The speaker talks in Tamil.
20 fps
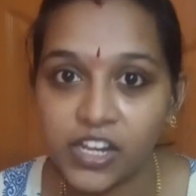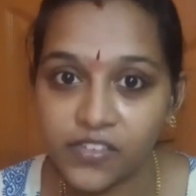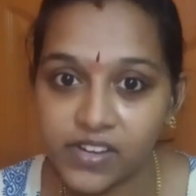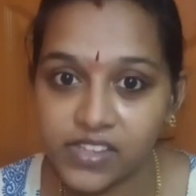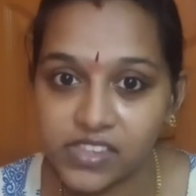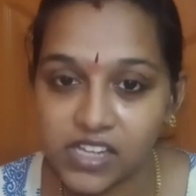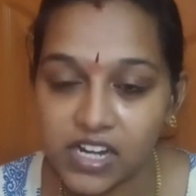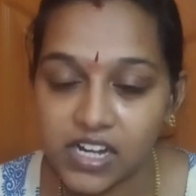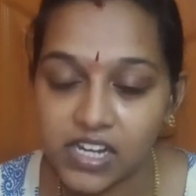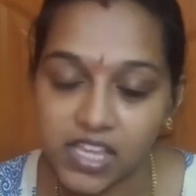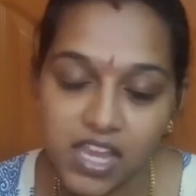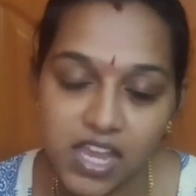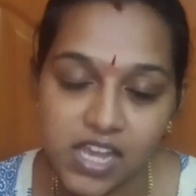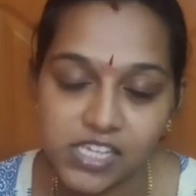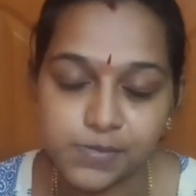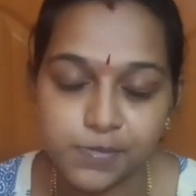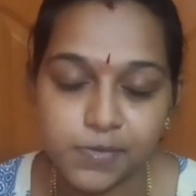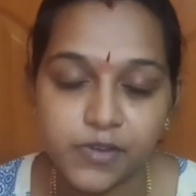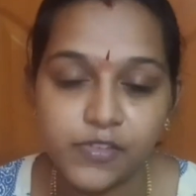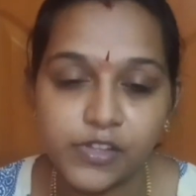வாங்கிட்டு வரதுக்கான
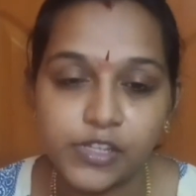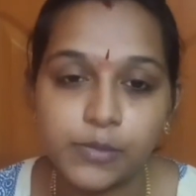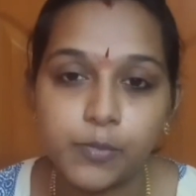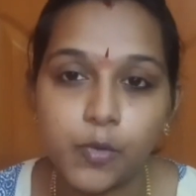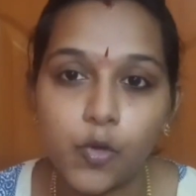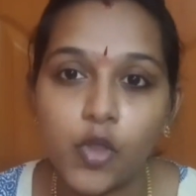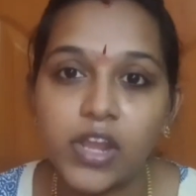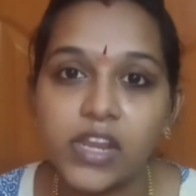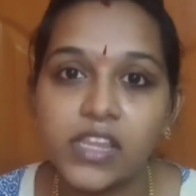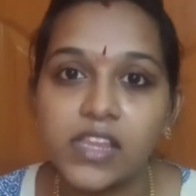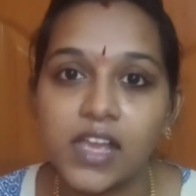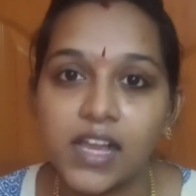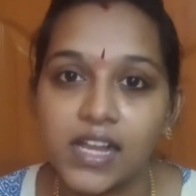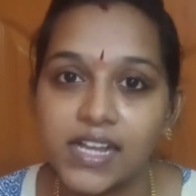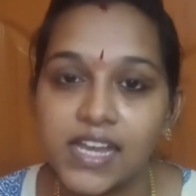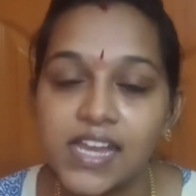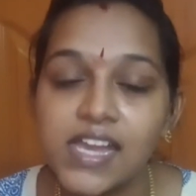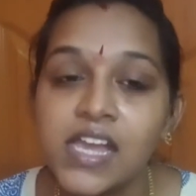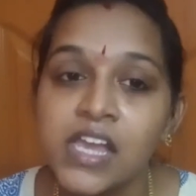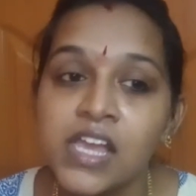தான் என் ஹஸ்பண்ட் வந்து
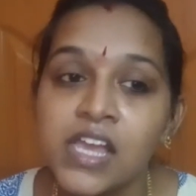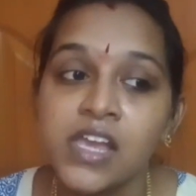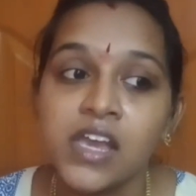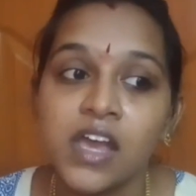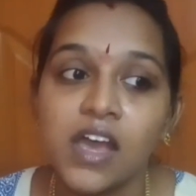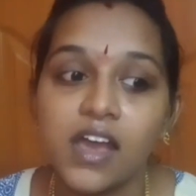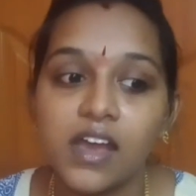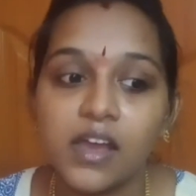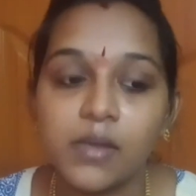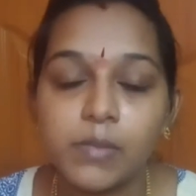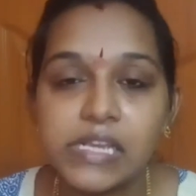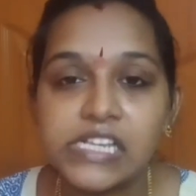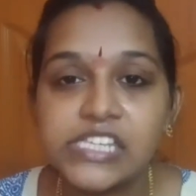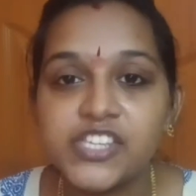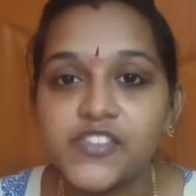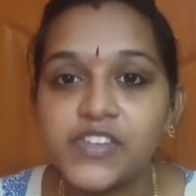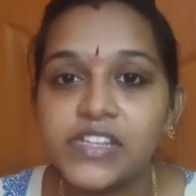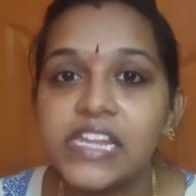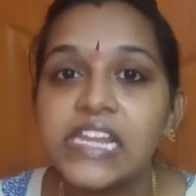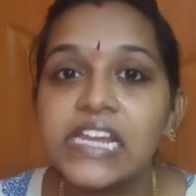போயிருந்தாங்க
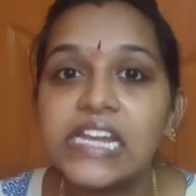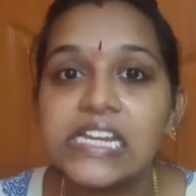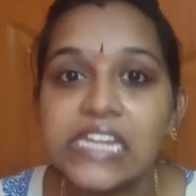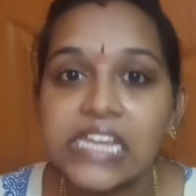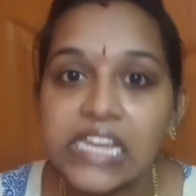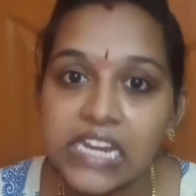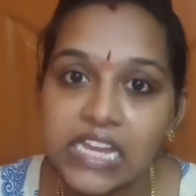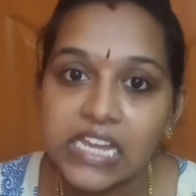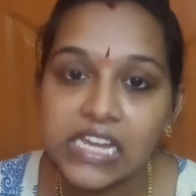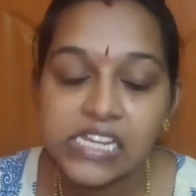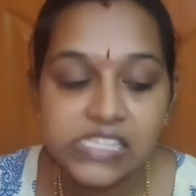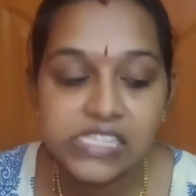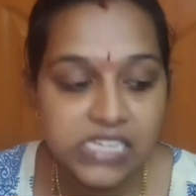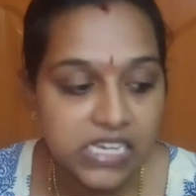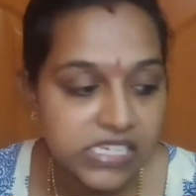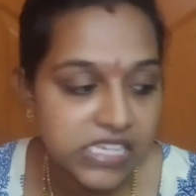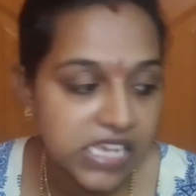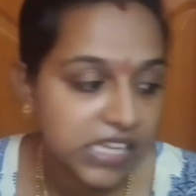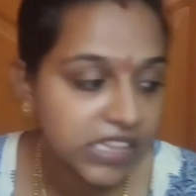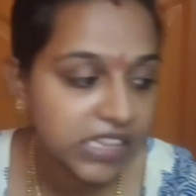மிக்சி வந்து எனக்கு டி நகர் ச